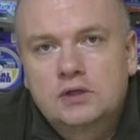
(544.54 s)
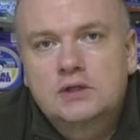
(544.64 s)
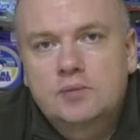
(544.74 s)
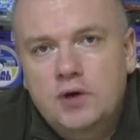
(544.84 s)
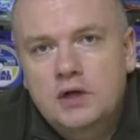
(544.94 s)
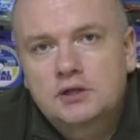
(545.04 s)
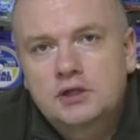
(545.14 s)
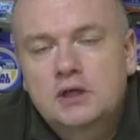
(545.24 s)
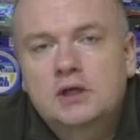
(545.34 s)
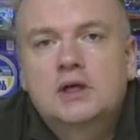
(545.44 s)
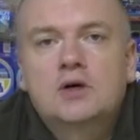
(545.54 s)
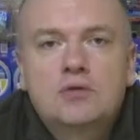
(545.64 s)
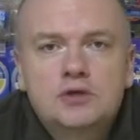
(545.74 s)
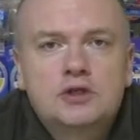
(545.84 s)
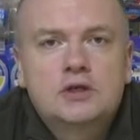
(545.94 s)
эти палочки, это
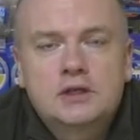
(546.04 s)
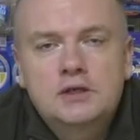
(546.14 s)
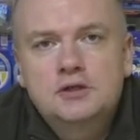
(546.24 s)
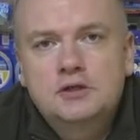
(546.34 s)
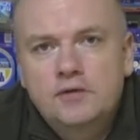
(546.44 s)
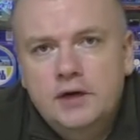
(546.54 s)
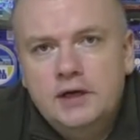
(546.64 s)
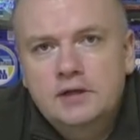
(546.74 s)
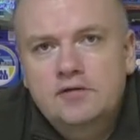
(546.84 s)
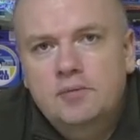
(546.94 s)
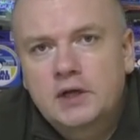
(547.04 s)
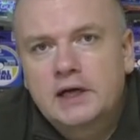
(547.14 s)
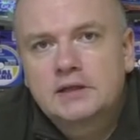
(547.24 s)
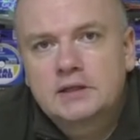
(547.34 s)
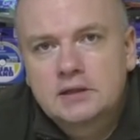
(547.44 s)
очень отличный вариант в
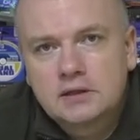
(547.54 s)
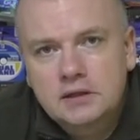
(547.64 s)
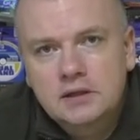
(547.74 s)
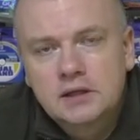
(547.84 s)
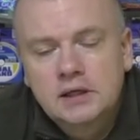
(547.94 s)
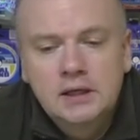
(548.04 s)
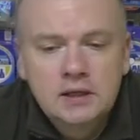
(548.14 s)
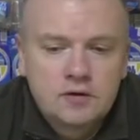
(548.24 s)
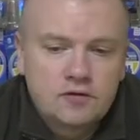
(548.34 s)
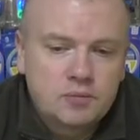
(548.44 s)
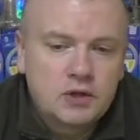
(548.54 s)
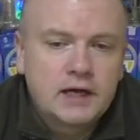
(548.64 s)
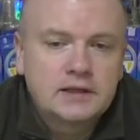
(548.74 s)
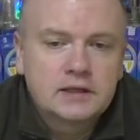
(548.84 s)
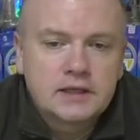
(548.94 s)
плане цены, в
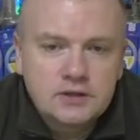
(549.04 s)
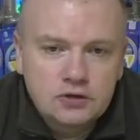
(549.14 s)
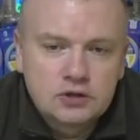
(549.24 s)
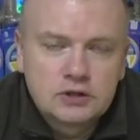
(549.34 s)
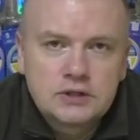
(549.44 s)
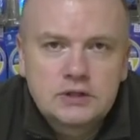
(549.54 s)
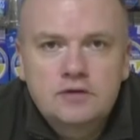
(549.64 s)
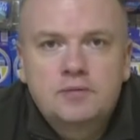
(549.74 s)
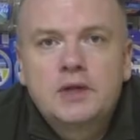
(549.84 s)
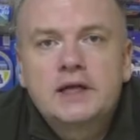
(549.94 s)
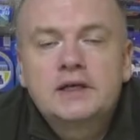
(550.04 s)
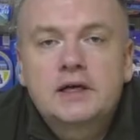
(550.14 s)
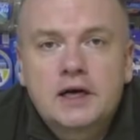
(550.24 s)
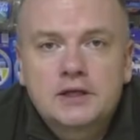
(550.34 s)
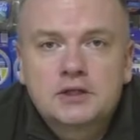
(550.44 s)
плане надежности и в плане
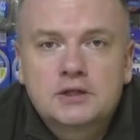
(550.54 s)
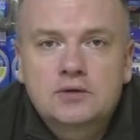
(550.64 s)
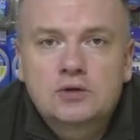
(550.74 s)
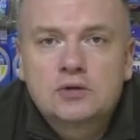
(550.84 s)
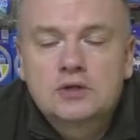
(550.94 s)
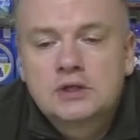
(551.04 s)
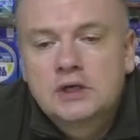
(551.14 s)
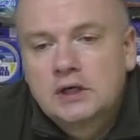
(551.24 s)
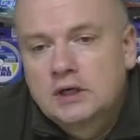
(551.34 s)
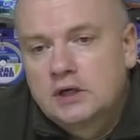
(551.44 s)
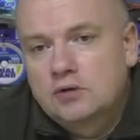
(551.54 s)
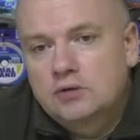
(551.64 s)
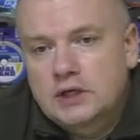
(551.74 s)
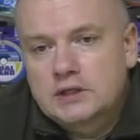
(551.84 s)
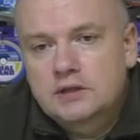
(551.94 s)
качества. То есть у
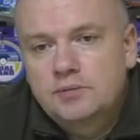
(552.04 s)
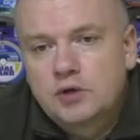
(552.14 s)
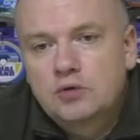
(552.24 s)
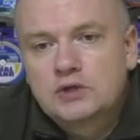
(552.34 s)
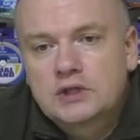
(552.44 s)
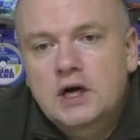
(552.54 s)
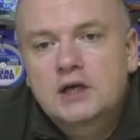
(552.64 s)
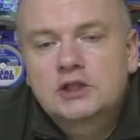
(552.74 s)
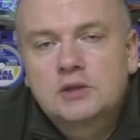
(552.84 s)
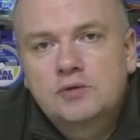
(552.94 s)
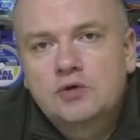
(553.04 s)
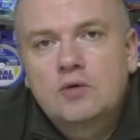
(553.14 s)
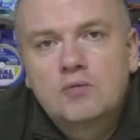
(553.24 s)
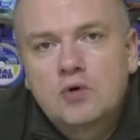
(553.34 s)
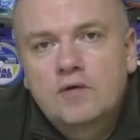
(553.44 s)
нас их берут с каждым
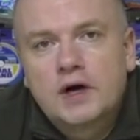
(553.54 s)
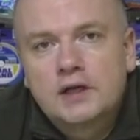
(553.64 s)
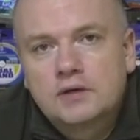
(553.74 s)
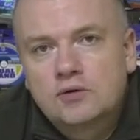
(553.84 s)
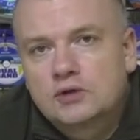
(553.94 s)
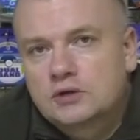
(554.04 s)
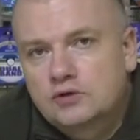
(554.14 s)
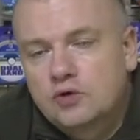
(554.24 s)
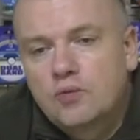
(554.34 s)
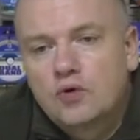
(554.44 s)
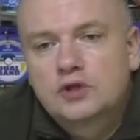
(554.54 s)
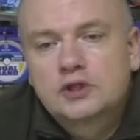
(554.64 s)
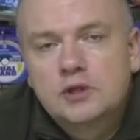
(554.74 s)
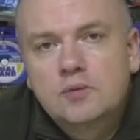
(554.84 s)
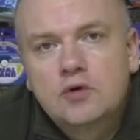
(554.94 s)
днем буквально вот все
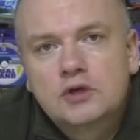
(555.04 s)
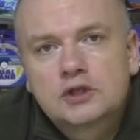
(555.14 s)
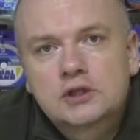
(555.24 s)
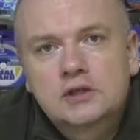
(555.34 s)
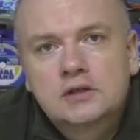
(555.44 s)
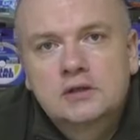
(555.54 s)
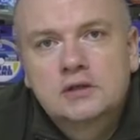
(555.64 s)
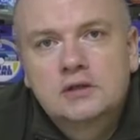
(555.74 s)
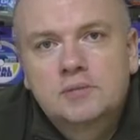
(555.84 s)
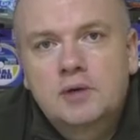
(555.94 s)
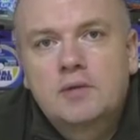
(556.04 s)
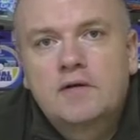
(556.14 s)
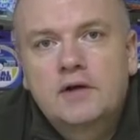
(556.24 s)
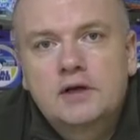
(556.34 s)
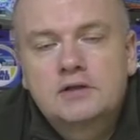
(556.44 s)
больше и больше,
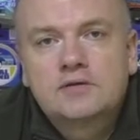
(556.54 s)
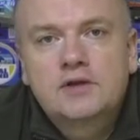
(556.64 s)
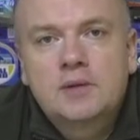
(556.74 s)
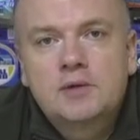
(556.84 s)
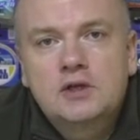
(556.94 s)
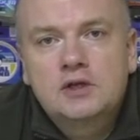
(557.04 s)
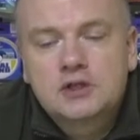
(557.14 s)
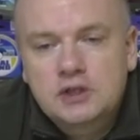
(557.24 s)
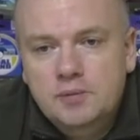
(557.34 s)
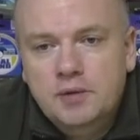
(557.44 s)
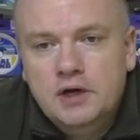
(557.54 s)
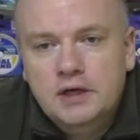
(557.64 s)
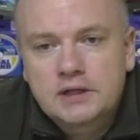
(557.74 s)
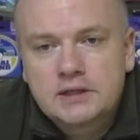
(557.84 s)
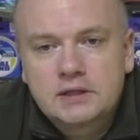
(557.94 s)
прибавляются в геометрические
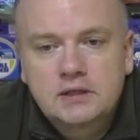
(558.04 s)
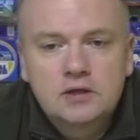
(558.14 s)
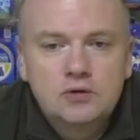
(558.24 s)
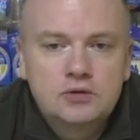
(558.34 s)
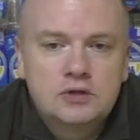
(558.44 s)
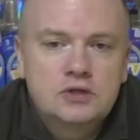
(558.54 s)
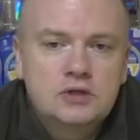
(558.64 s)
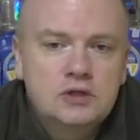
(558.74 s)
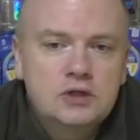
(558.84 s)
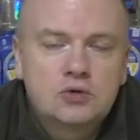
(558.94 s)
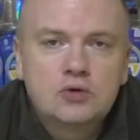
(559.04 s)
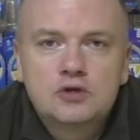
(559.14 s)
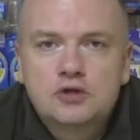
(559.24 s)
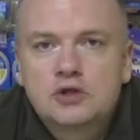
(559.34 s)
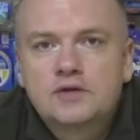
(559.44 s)
прогрессии. Люди никто
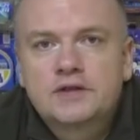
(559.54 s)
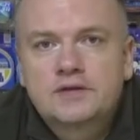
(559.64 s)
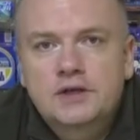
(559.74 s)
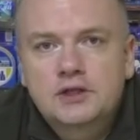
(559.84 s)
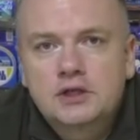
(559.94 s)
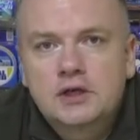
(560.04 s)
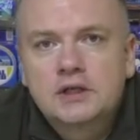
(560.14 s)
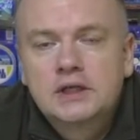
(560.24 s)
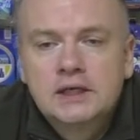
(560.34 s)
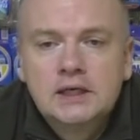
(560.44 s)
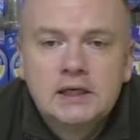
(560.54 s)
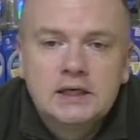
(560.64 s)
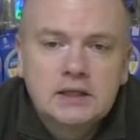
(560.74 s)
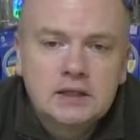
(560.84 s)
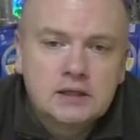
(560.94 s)
еще не возвращал,
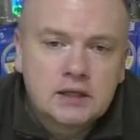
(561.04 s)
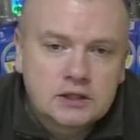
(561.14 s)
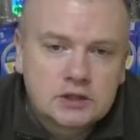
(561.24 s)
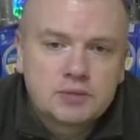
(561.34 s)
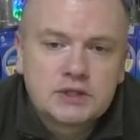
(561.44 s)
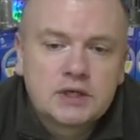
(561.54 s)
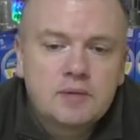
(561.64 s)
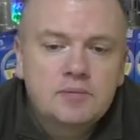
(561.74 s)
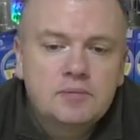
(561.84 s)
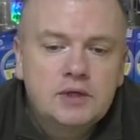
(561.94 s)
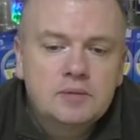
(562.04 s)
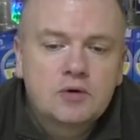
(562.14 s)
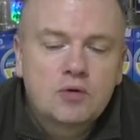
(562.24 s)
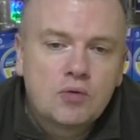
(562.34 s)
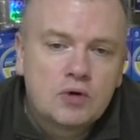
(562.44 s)
и даже по самим
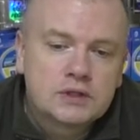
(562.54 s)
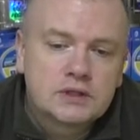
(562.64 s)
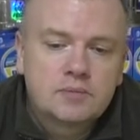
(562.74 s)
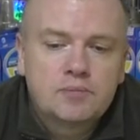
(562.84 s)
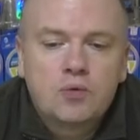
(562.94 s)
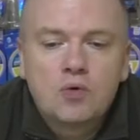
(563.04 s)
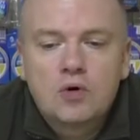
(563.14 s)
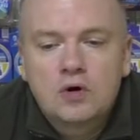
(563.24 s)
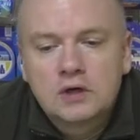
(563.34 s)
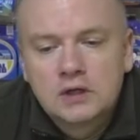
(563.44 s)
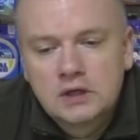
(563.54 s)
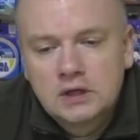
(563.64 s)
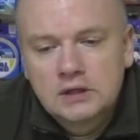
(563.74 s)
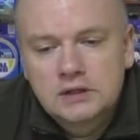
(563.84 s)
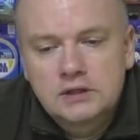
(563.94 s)
кольцам, по
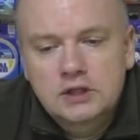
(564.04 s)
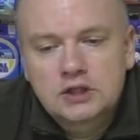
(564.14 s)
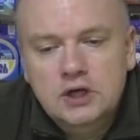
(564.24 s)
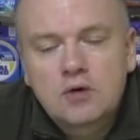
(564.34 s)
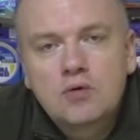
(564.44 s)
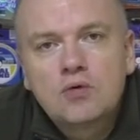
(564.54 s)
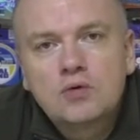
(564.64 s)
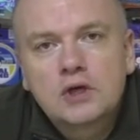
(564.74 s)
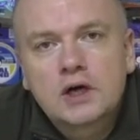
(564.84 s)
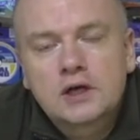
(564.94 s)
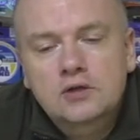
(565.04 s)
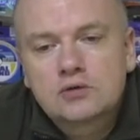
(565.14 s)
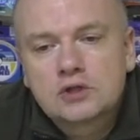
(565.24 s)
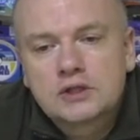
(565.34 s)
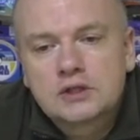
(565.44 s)
держаку, да,
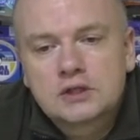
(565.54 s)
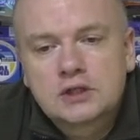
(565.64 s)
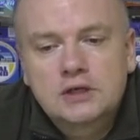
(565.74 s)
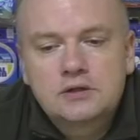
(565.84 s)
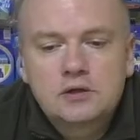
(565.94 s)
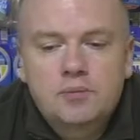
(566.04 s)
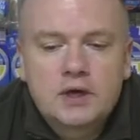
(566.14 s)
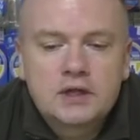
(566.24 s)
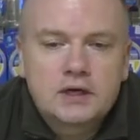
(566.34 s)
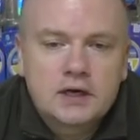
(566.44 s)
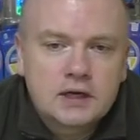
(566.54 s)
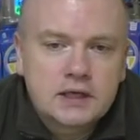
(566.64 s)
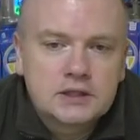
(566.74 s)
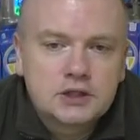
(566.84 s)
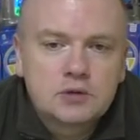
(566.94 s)
катушка держателя, по
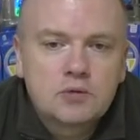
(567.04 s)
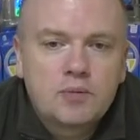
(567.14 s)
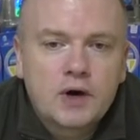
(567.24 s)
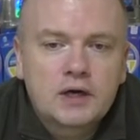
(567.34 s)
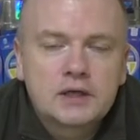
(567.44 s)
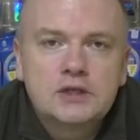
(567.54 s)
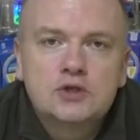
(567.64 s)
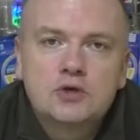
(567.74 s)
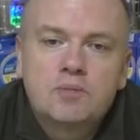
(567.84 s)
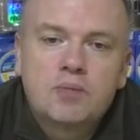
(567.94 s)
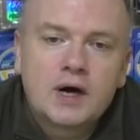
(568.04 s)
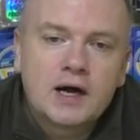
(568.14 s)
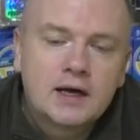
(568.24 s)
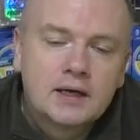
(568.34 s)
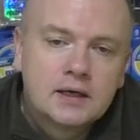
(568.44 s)
лакокрасочному покрытию,
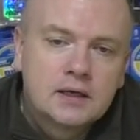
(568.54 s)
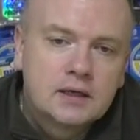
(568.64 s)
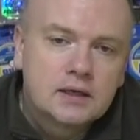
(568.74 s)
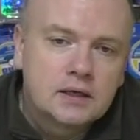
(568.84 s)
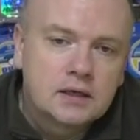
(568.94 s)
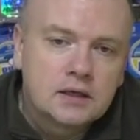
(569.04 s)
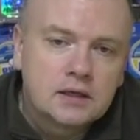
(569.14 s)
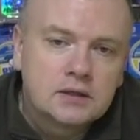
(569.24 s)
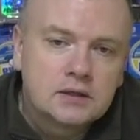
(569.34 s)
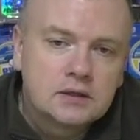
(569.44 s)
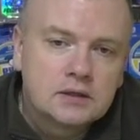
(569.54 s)
по э,